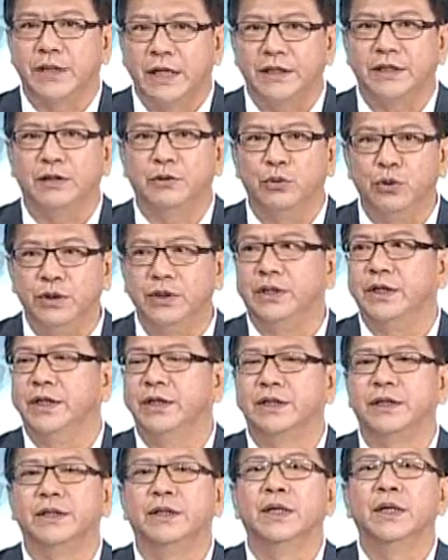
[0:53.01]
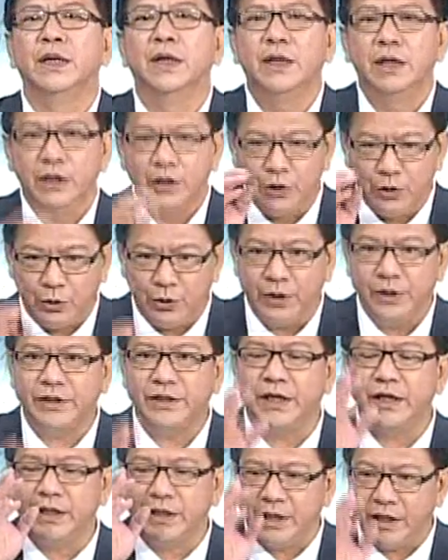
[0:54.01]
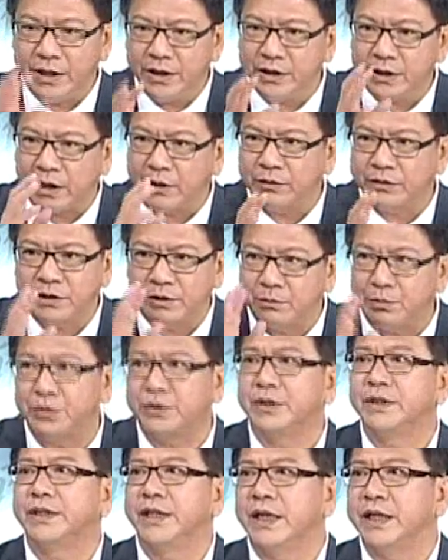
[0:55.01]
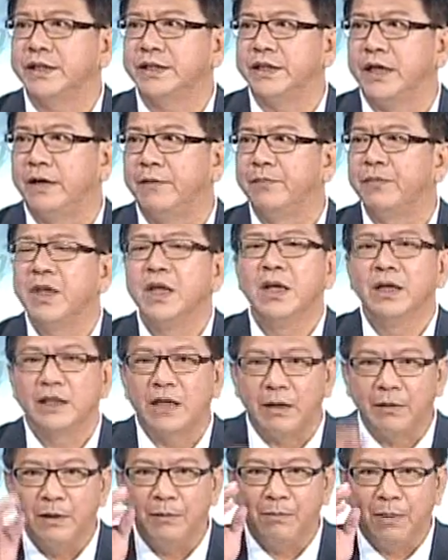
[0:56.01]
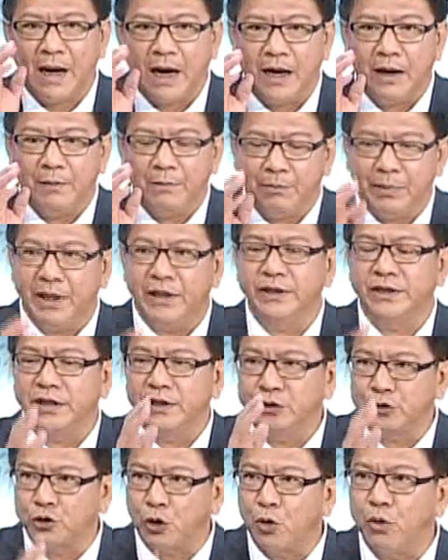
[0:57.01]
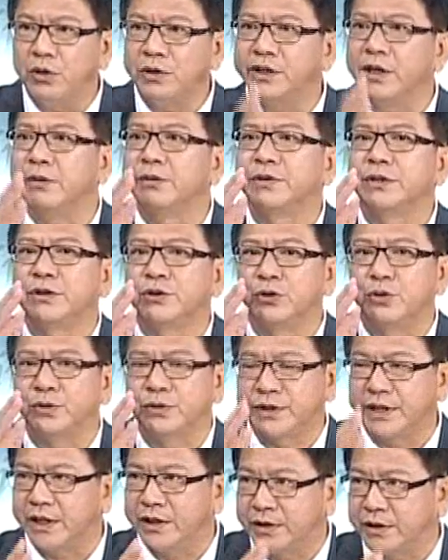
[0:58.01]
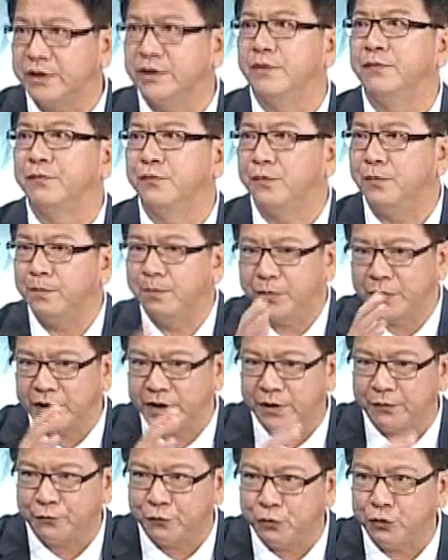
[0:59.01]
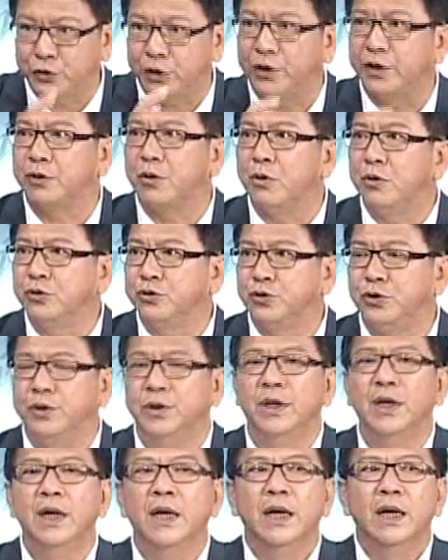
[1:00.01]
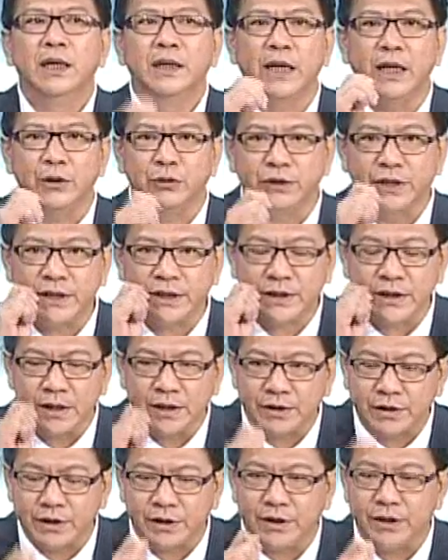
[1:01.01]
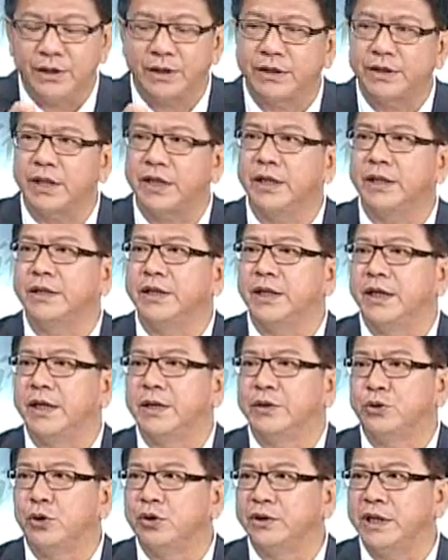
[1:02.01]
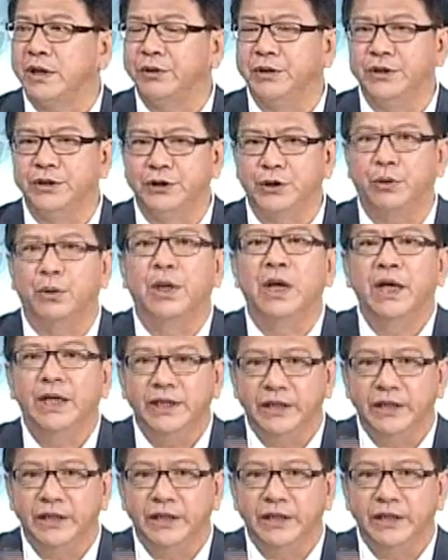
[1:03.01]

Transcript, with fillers: 但是问题是，嗯，有一些领导者不是这样想，嗯，他们把变成宗教是做政治的辅这个辅选的工具，嗯，那有些政治领这个这个宗教领袖